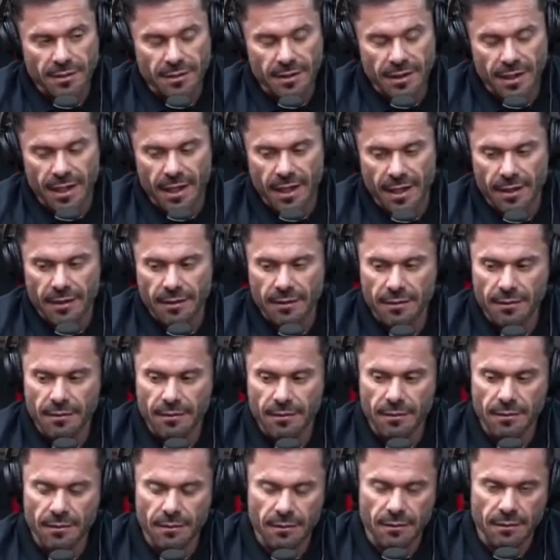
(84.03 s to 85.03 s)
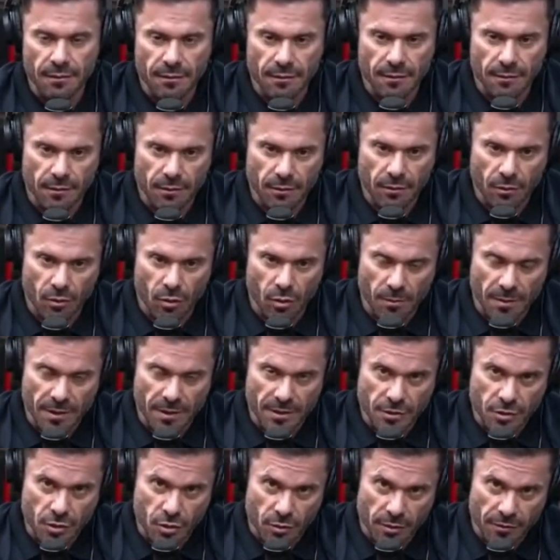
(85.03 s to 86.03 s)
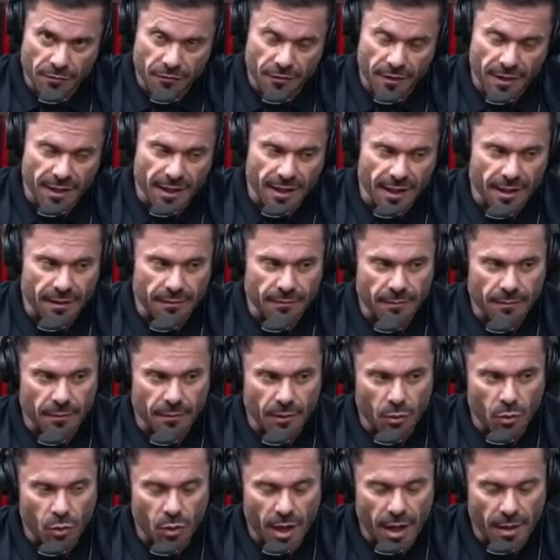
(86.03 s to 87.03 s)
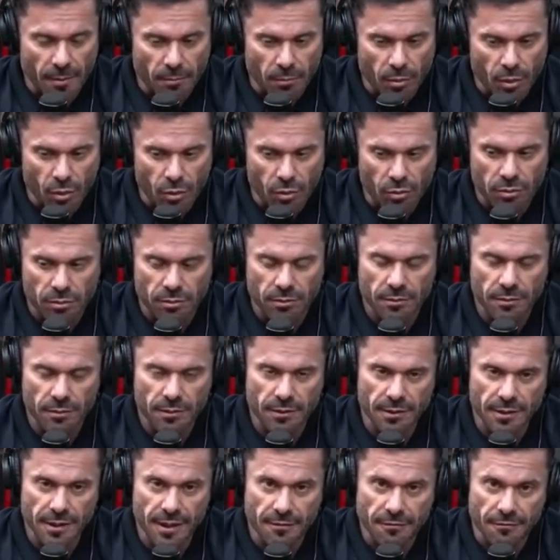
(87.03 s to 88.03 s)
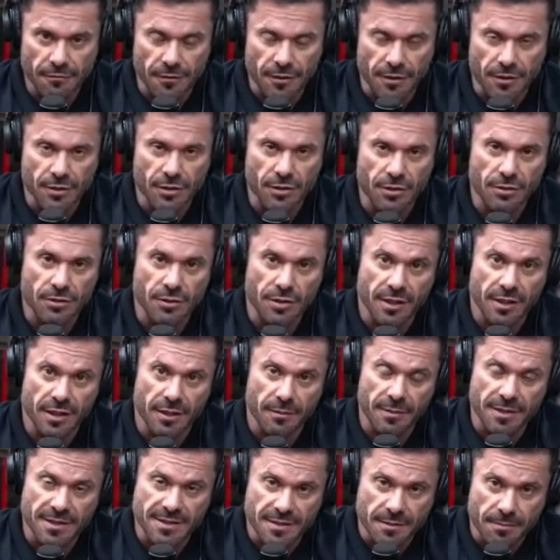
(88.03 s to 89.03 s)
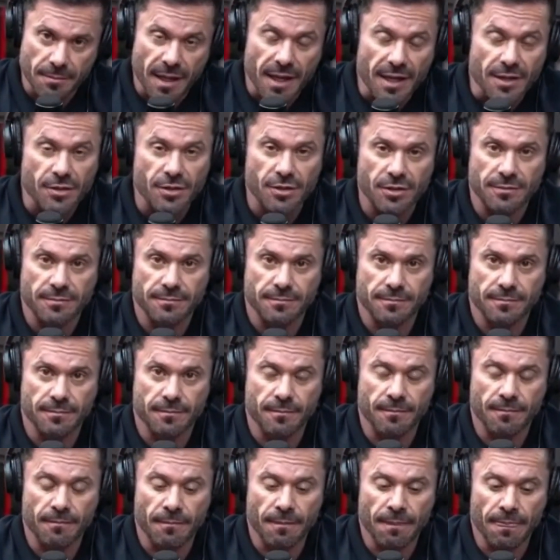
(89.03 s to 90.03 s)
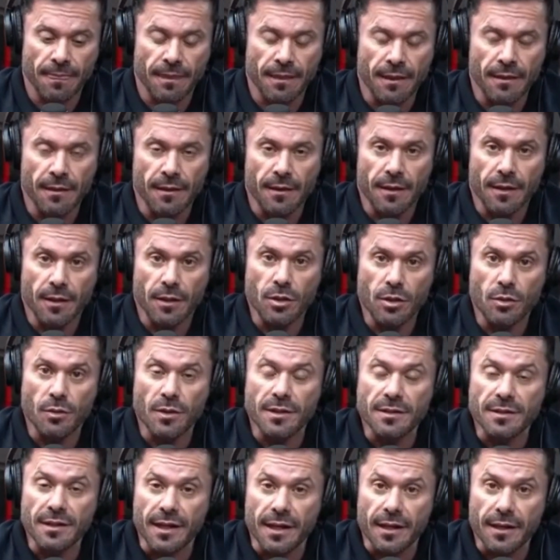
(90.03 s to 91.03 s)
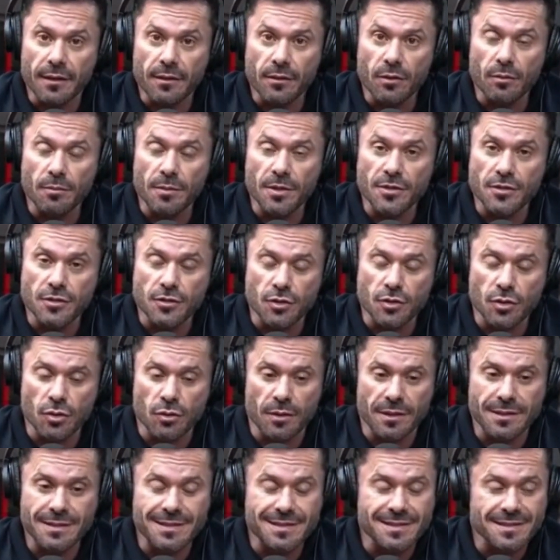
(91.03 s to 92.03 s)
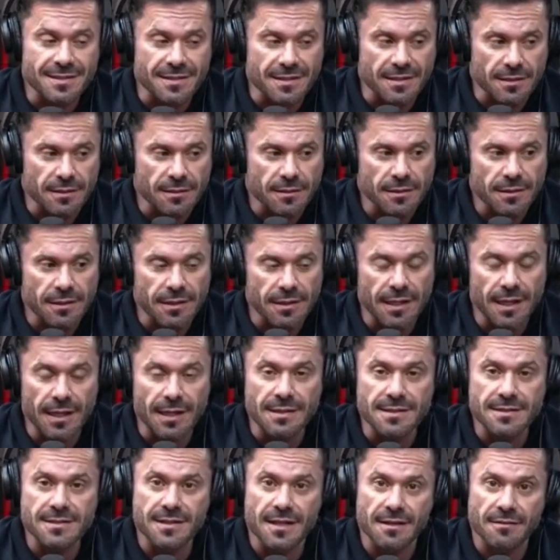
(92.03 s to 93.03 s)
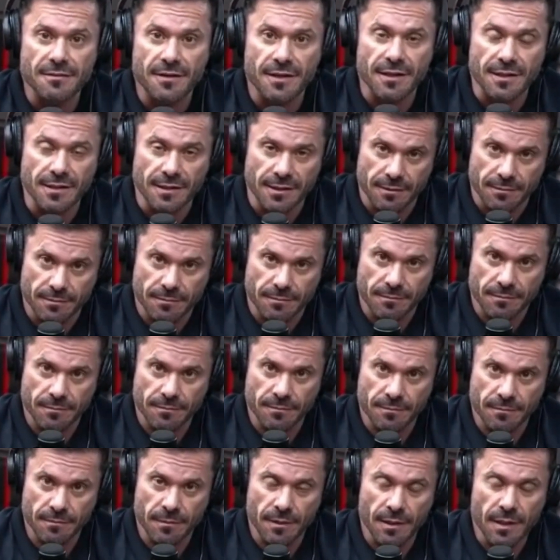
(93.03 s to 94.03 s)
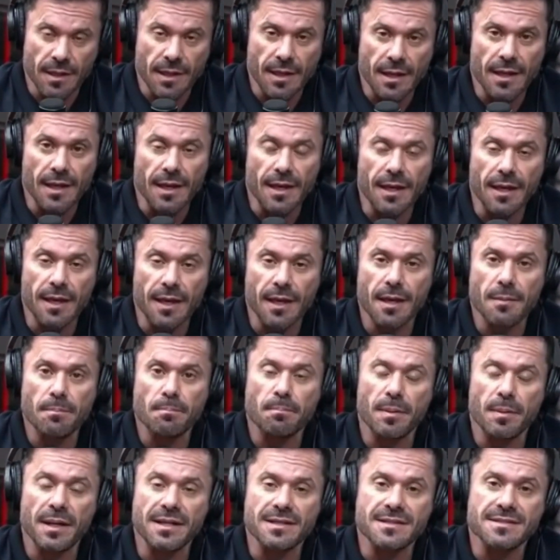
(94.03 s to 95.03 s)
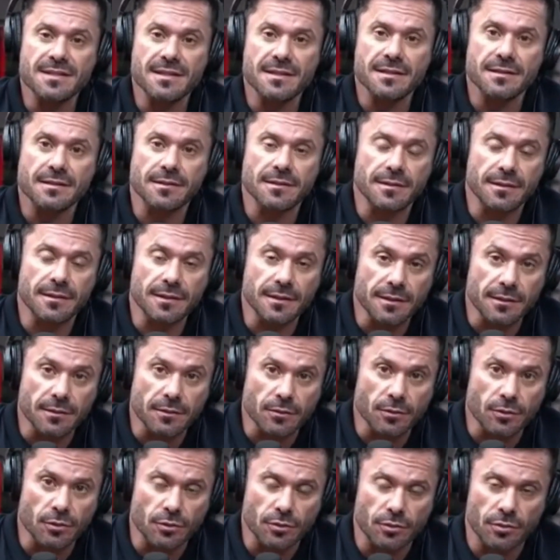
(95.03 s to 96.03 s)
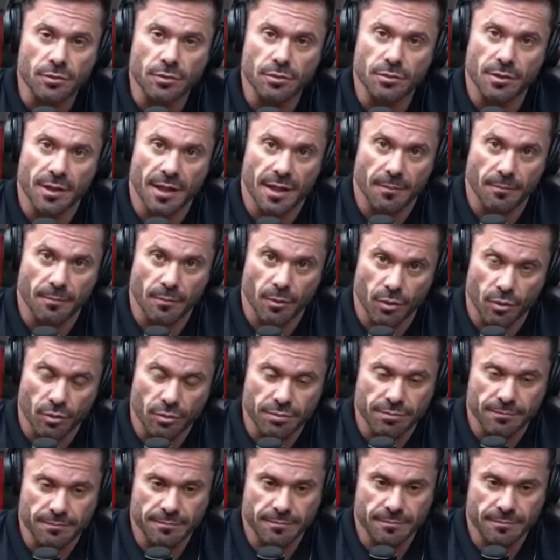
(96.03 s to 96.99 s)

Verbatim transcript: Então comecei a surfar, adentrei, vazando a arrebentação. Senti um pouquinho de dificuldade no início, porque a série Estava vindo grande, com mais de um metro.